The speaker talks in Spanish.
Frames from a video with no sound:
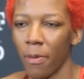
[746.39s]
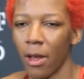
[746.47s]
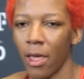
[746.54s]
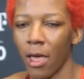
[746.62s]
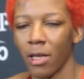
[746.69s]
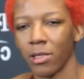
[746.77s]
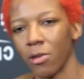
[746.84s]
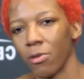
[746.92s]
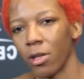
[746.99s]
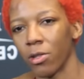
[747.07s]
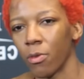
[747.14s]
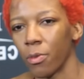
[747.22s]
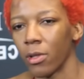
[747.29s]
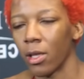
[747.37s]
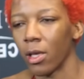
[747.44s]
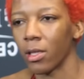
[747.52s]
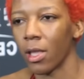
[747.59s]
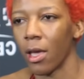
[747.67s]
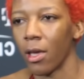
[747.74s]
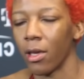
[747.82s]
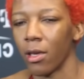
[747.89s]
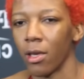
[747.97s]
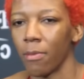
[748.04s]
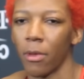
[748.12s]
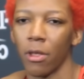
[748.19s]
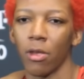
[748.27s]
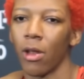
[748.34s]
su entrenador me atacó
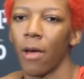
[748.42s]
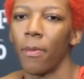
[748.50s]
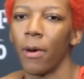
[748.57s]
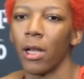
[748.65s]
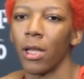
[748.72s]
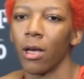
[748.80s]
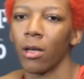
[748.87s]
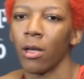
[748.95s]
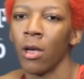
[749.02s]
por la espalda.